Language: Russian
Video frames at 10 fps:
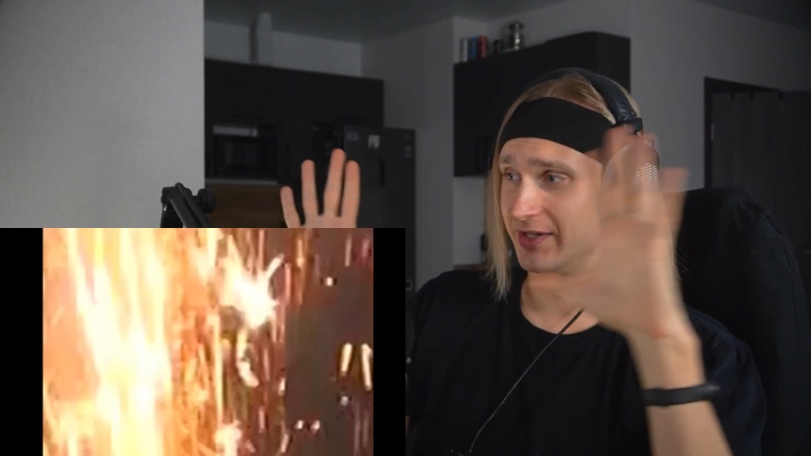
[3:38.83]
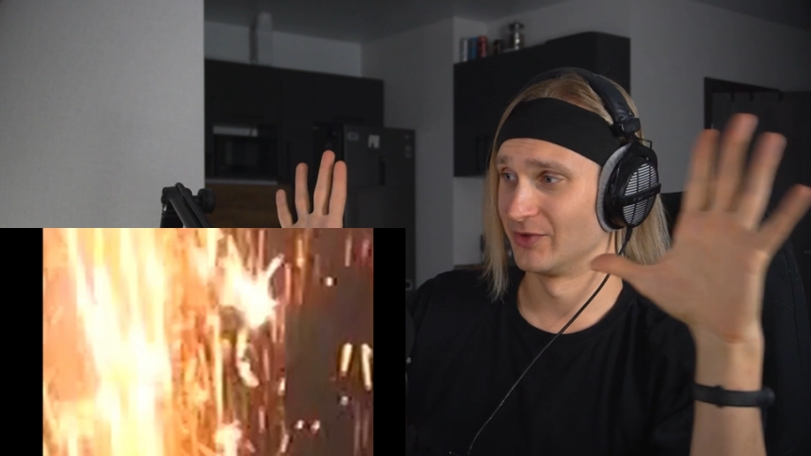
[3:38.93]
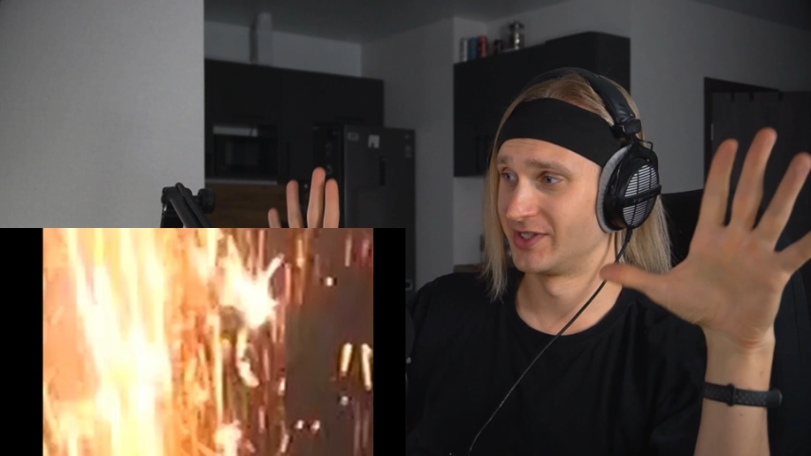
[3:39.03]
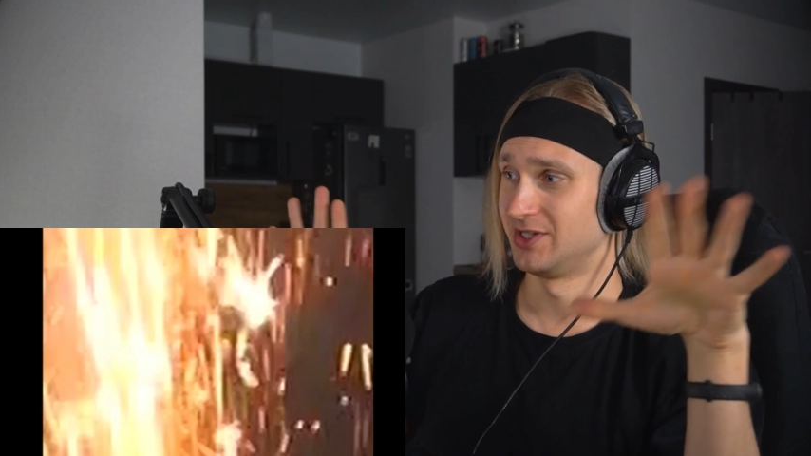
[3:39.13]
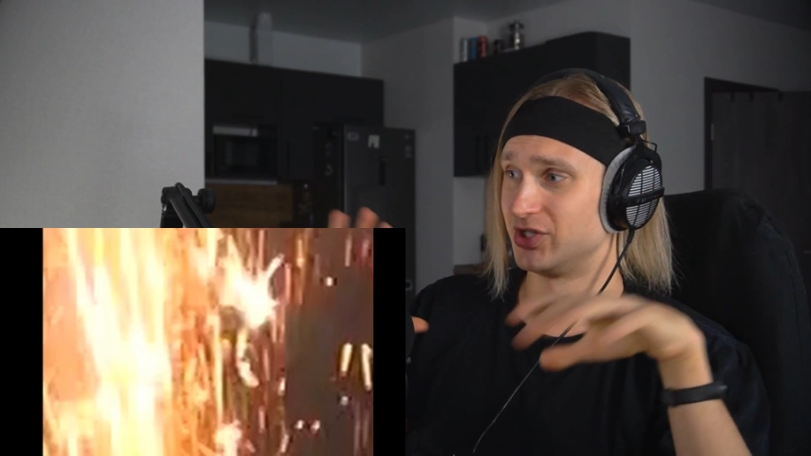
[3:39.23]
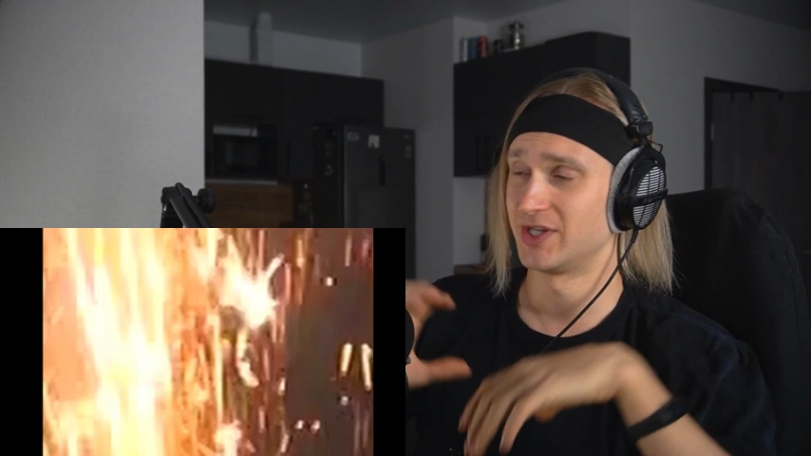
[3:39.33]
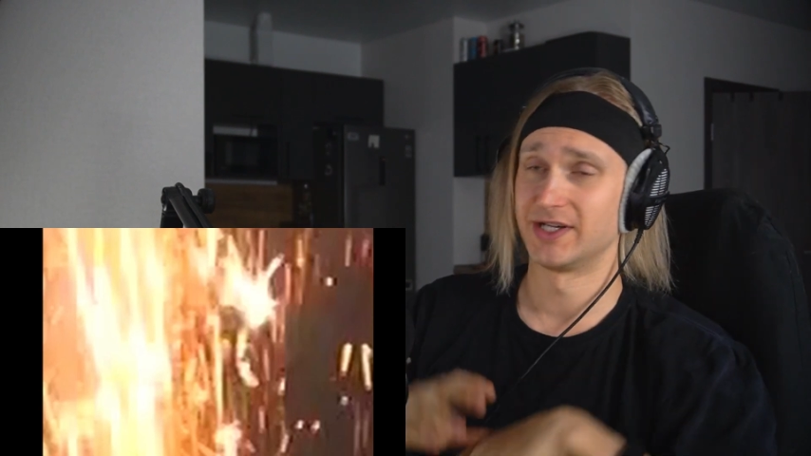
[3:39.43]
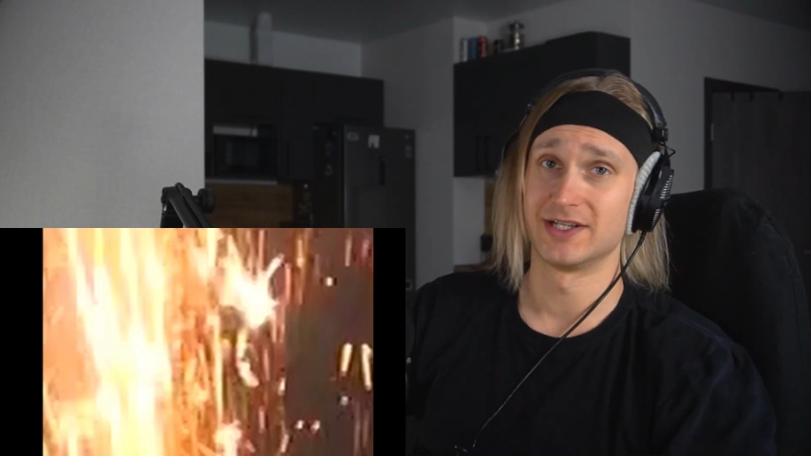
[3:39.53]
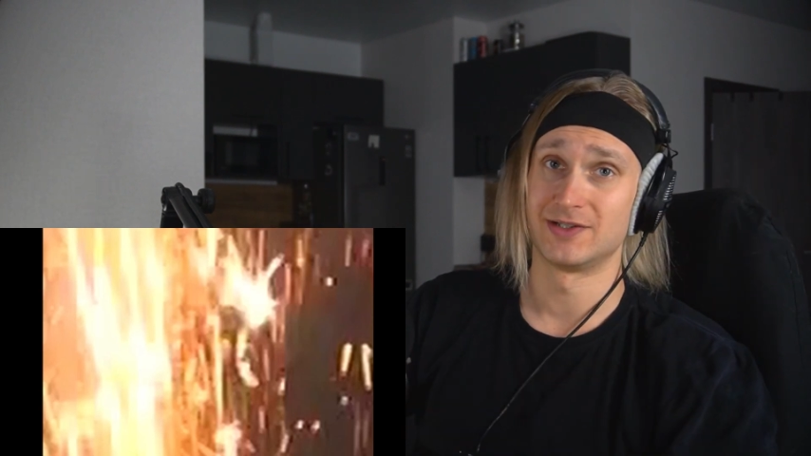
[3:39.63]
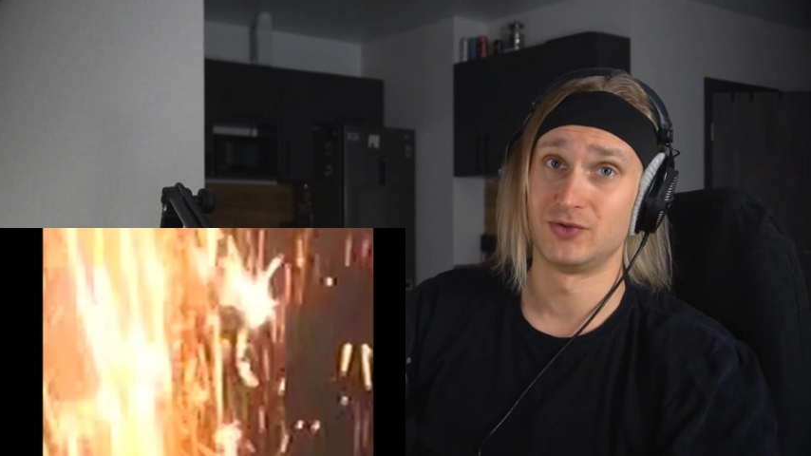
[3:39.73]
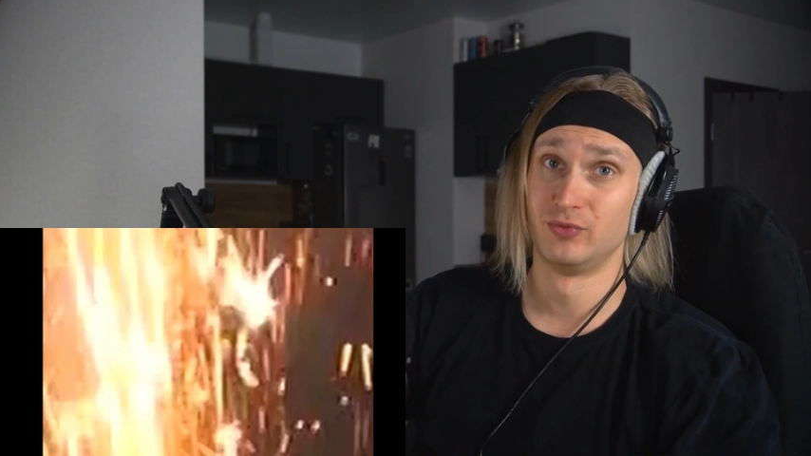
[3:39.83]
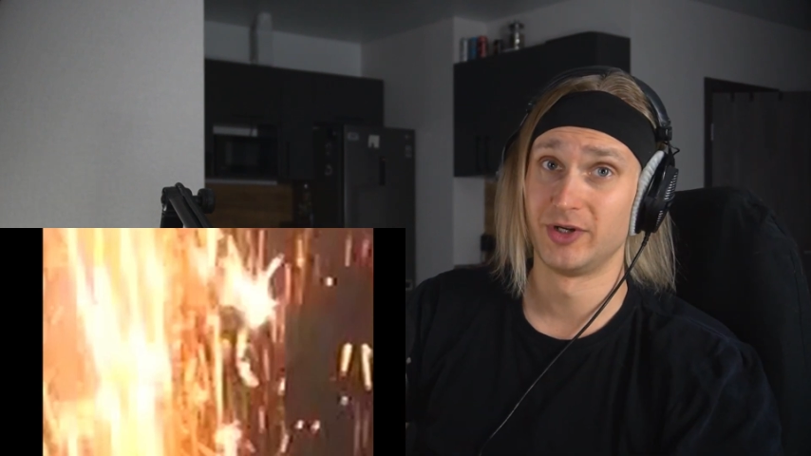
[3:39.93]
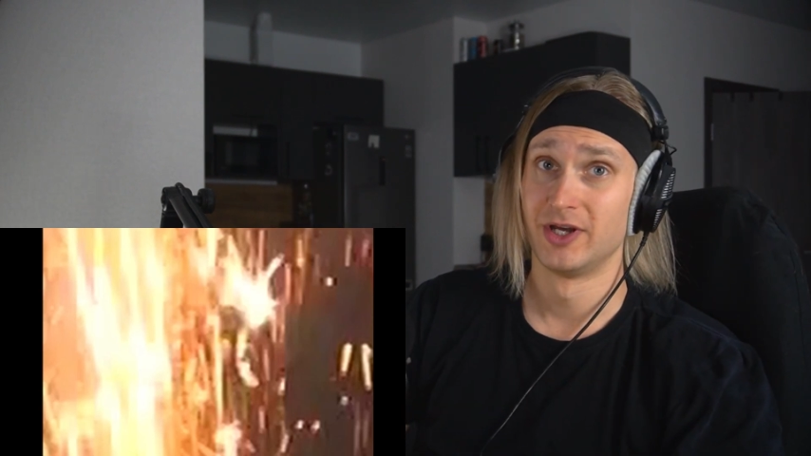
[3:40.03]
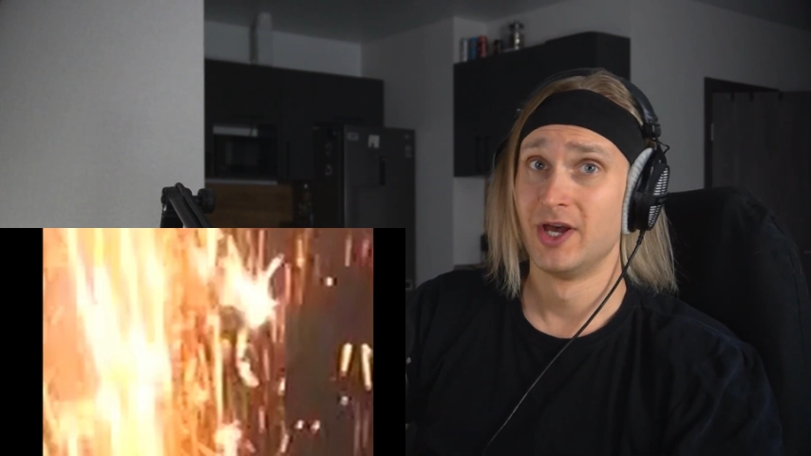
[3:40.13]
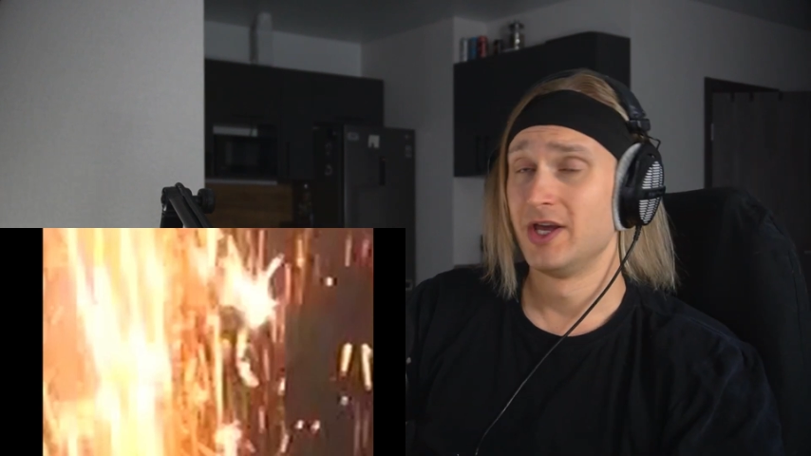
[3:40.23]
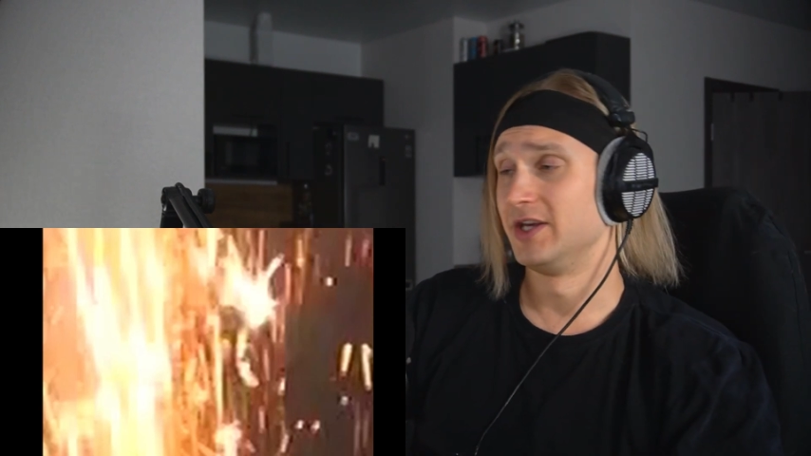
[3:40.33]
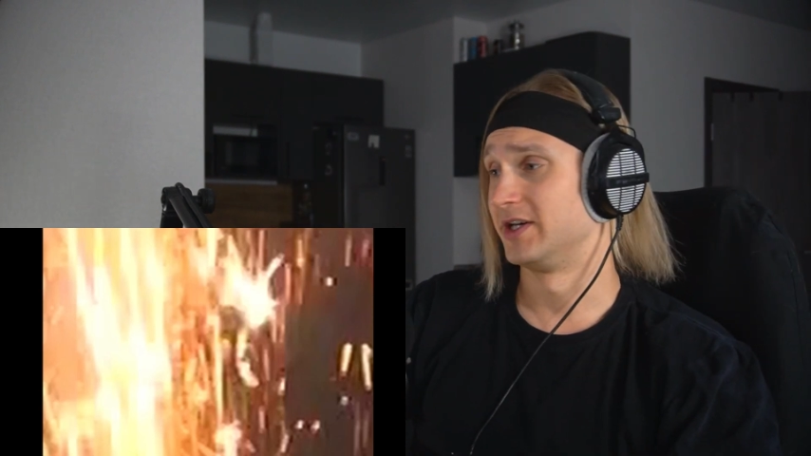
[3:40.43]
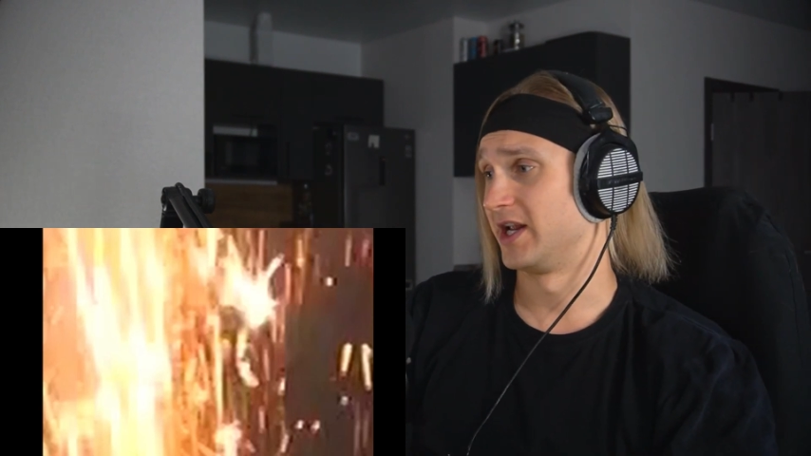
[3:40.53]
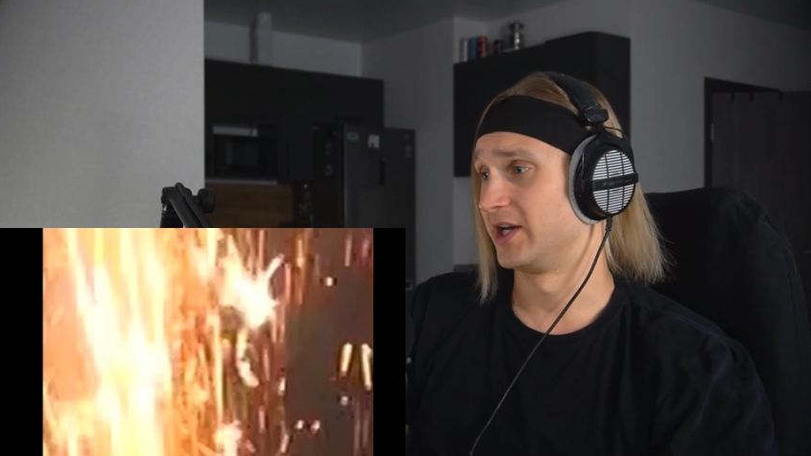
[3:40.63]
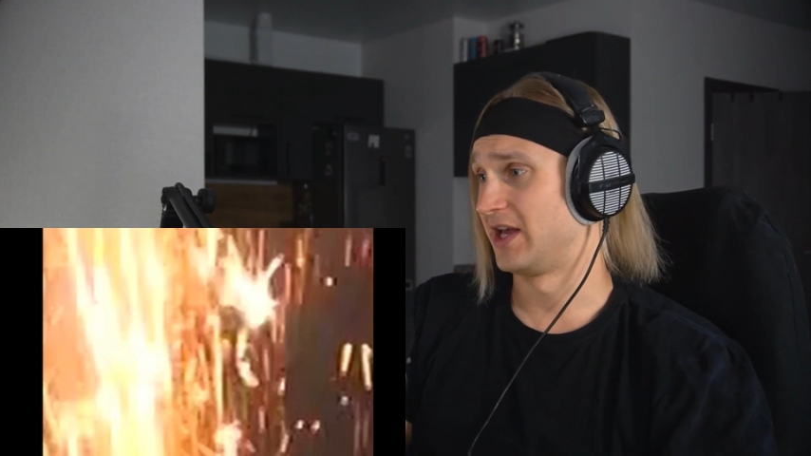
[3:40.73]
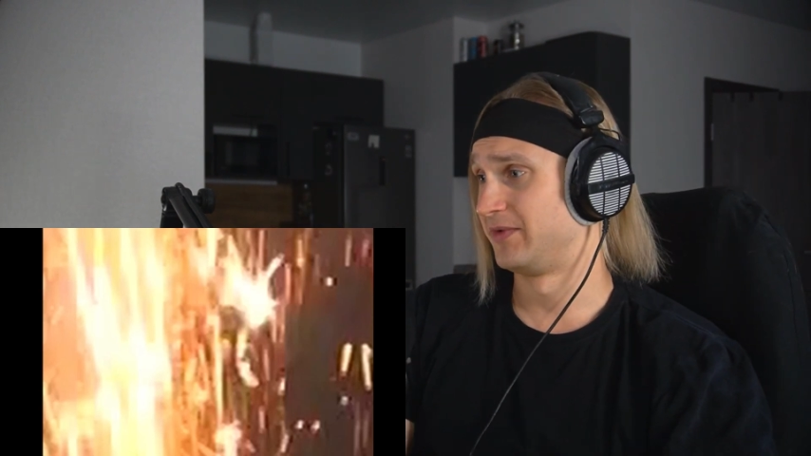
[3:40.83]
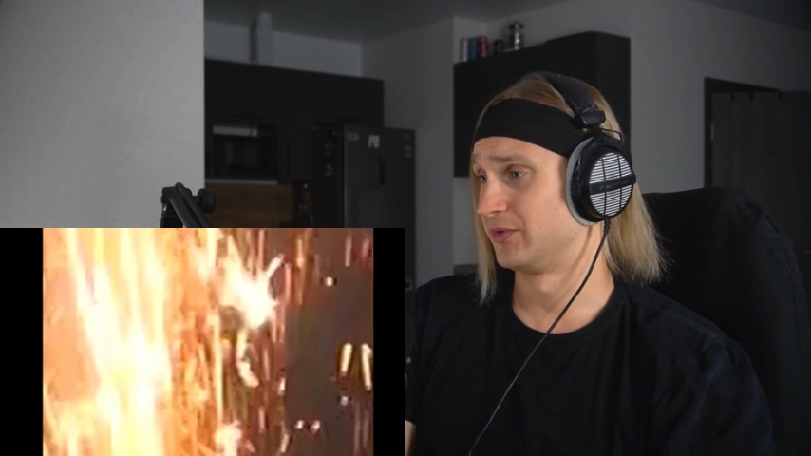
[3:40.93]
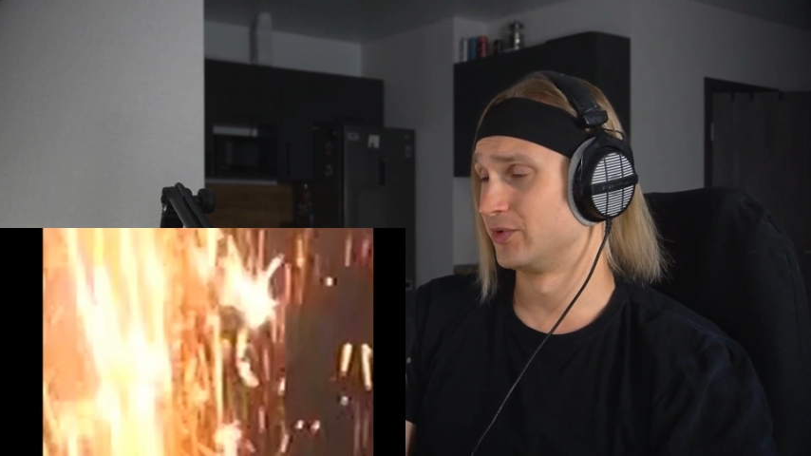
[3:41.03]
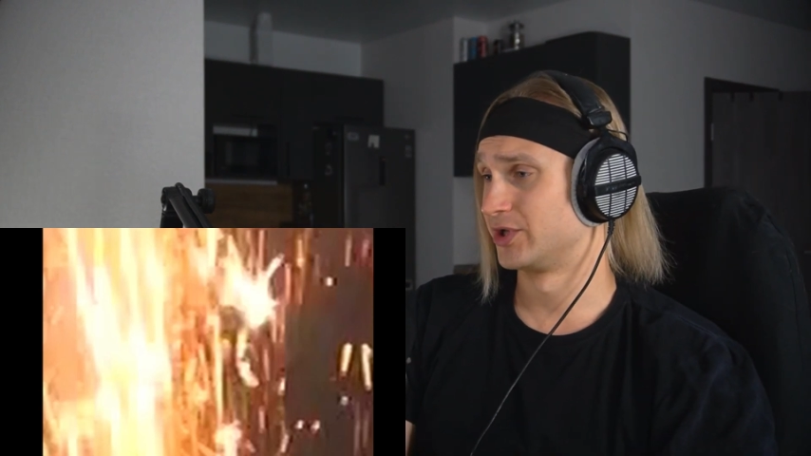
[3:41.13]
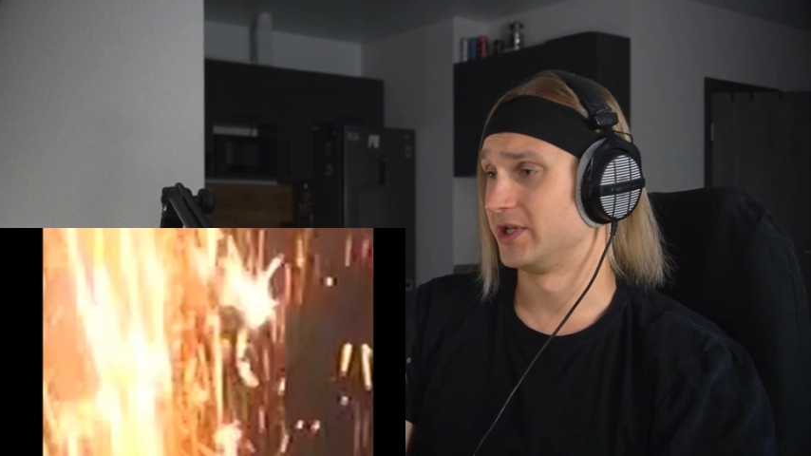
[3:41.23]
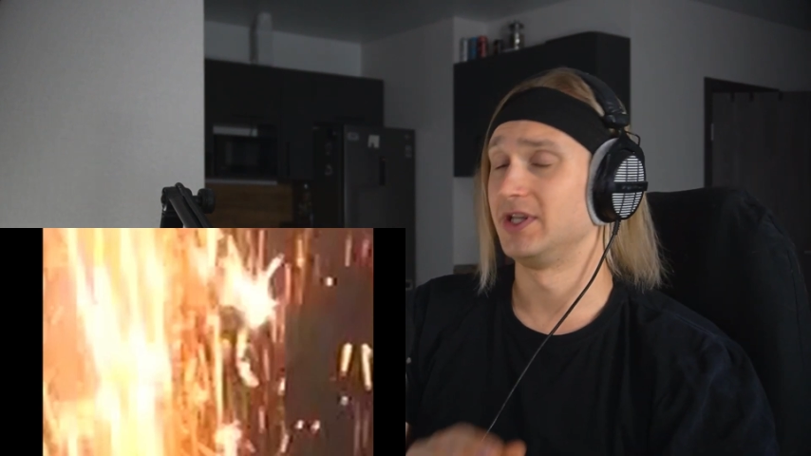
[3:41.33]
его сценические костюмы и хореография тоже.